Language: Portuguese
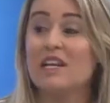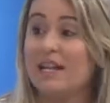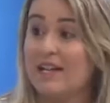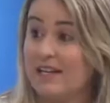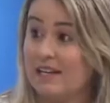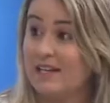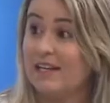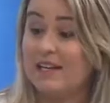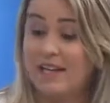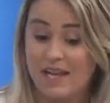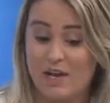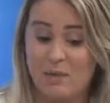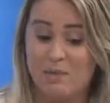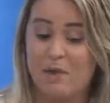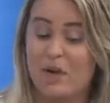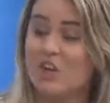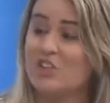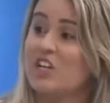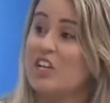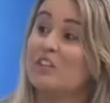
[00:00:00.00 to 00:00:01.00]
lê, lê, o
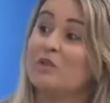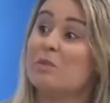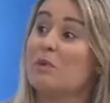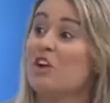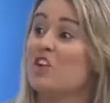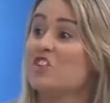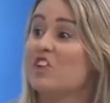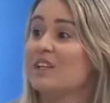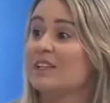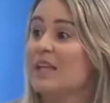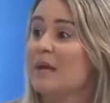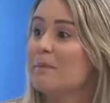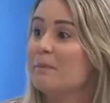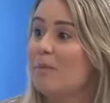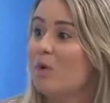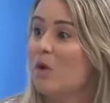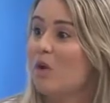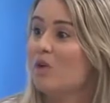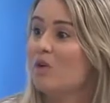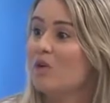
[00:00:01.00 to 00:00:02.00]
projeto, o projeto é
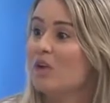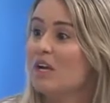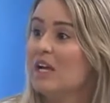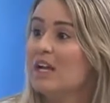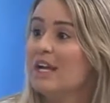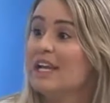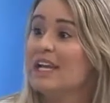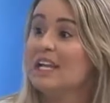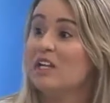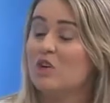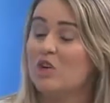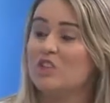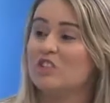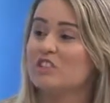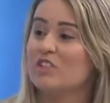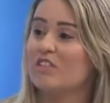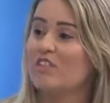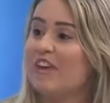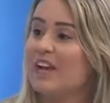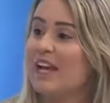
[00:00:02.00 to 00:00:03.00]
bom.
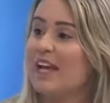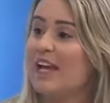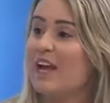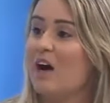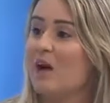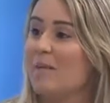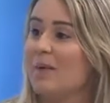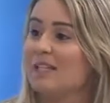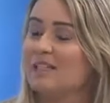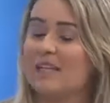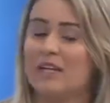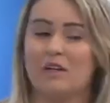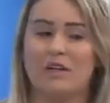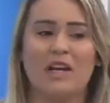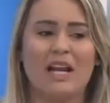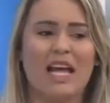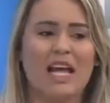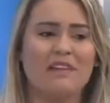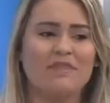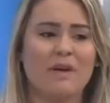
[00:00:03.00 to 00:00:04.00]
Inclusive, eu falei, ó, oh,
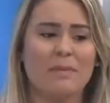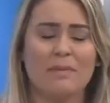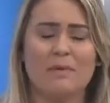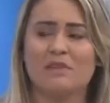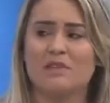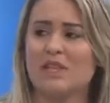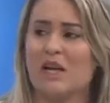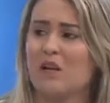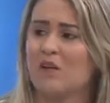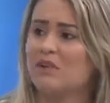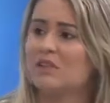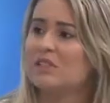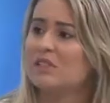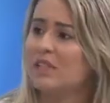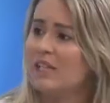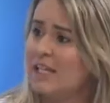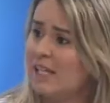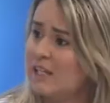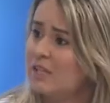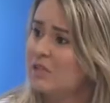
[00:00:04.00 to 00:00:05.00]
Marcelo, leva para os
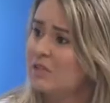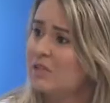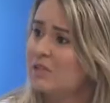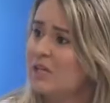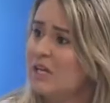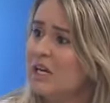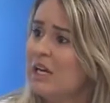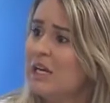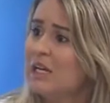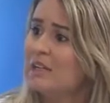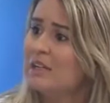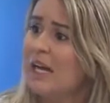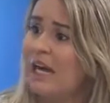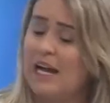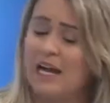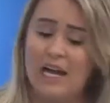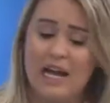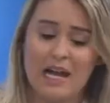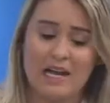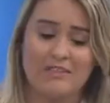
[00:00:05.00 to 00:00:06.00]
carroceiros,
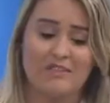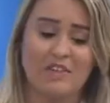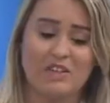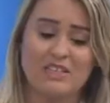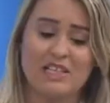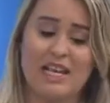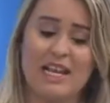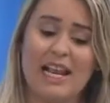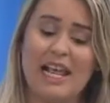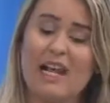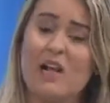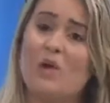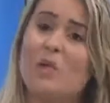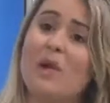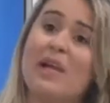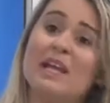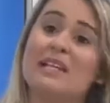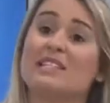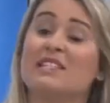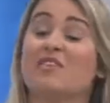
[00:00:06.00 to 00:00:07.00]
tá? Você lê
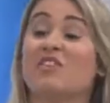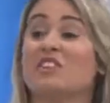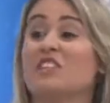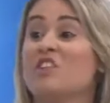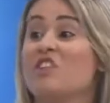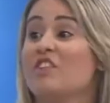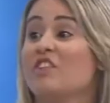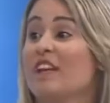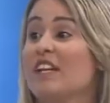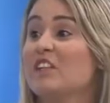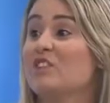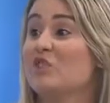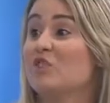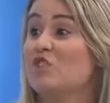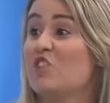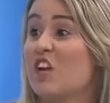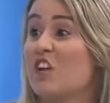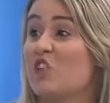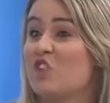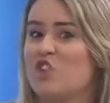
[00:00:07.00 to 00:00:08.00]
com eles. Se vocês tiverem
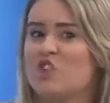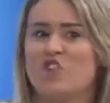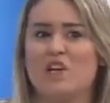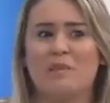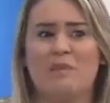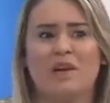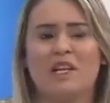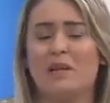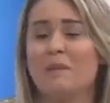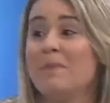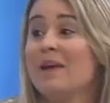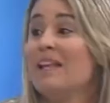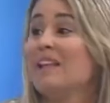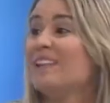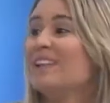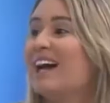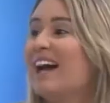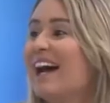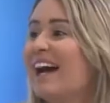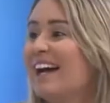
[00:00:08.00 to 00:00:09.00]
sugestões, a gente pode
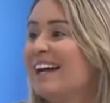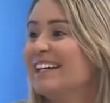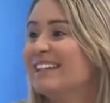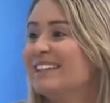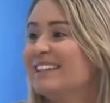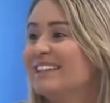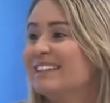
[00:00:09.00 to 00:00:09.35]
emendar.